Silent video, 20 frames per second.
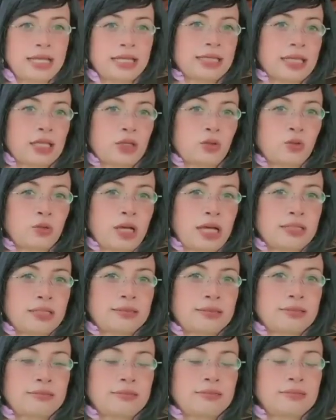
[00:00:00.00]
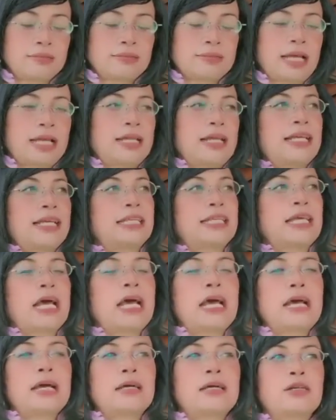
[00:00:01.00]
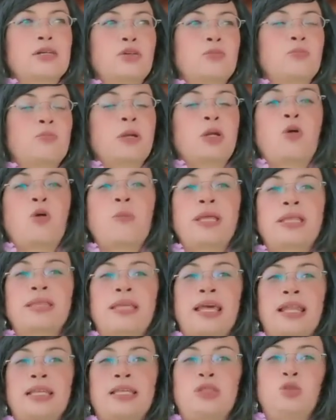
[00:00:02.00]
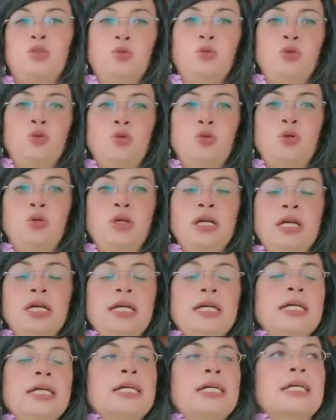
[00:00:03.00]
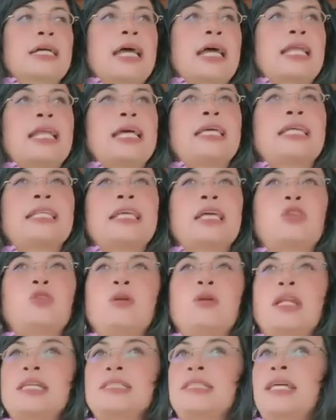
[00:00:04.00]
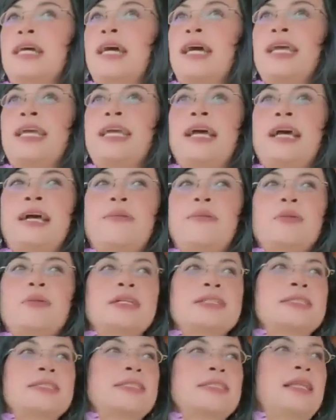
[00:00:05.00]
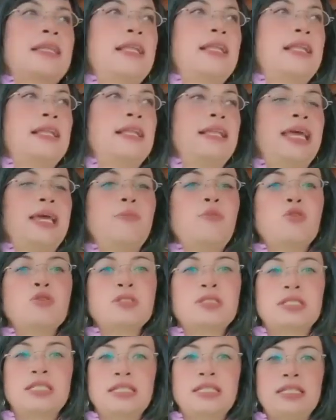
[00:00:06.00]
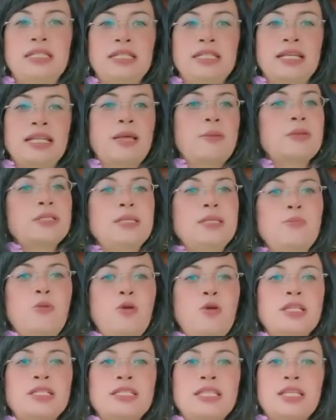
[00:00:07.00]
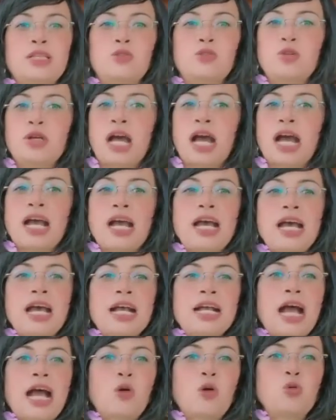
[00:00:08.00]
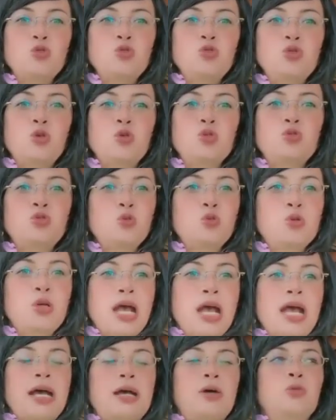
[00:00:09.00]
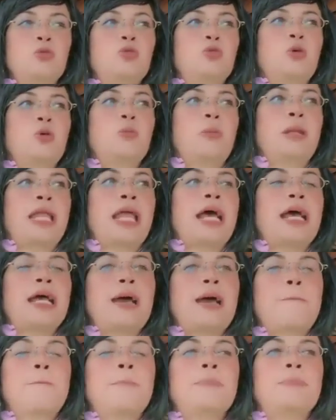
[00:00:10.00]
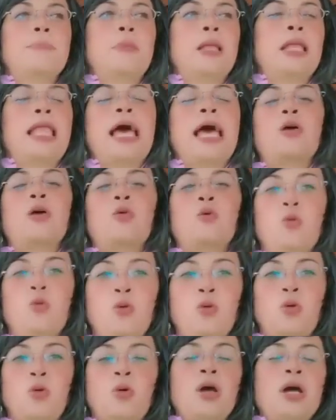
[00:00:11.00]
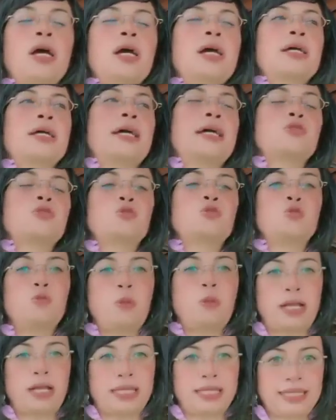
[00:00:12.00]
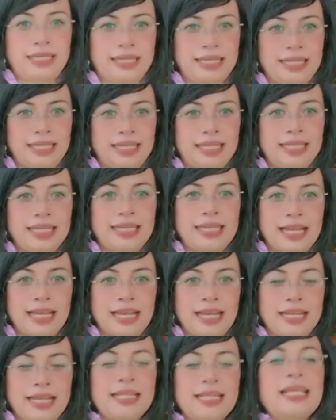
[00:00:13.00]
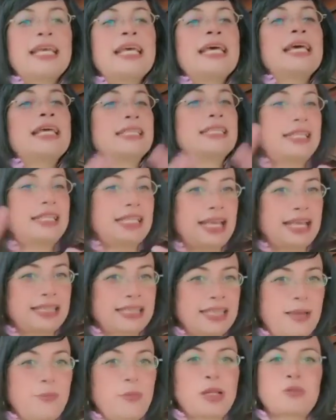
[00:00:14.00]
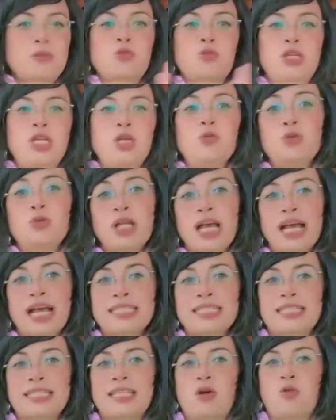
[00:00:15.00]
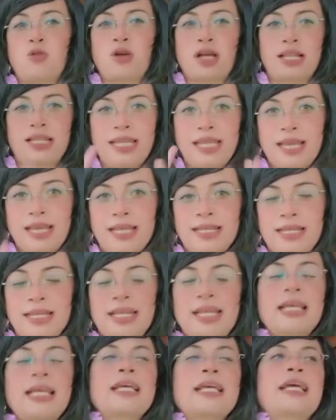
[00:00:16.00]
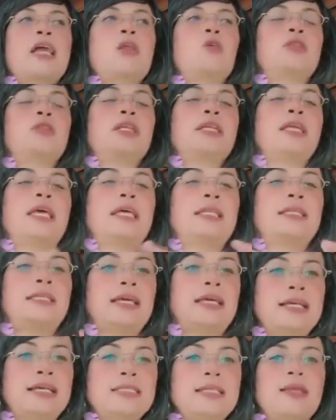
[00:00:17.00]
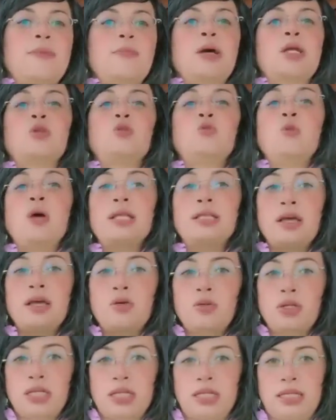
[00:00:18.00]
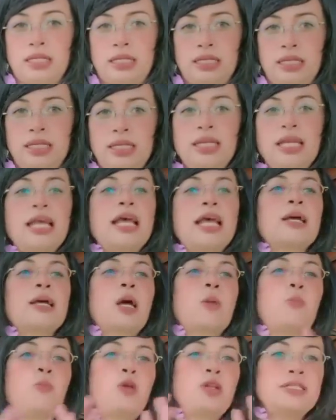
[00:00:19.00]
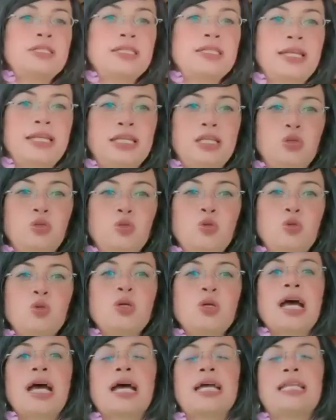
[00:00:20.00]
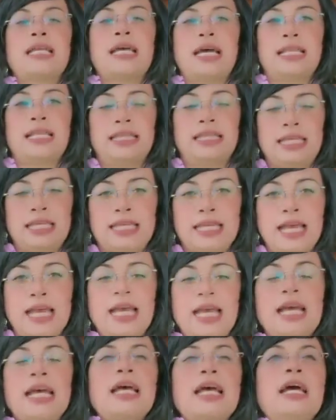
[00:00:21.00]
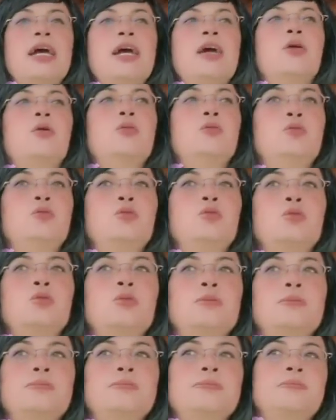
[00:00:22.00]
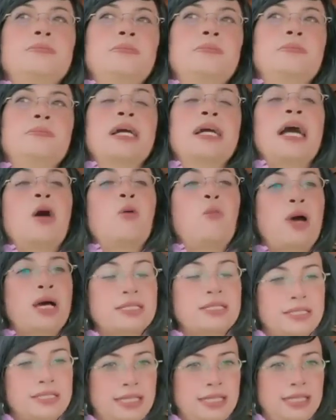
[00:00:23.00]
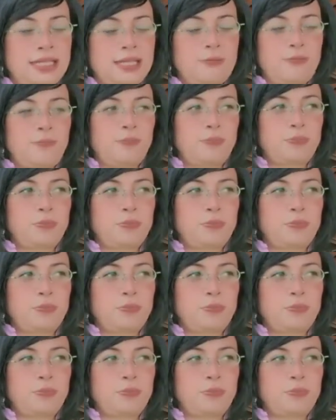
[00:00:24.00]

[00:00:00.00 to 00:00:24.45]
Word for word: kita itu kan kadang kita berkomentar itu karena kita itu ngerasa kayak kesel emosi kenapa sih polisi itu nggak nggak kunjung juga untuk menangkap laku kasus Subang ini, ya kan? Ternyata Marang Suki udah ngasih tahu kalian kalau ternyata selama dua tahun ini kepolisian itu nggak ada hentinya untuk mengawasi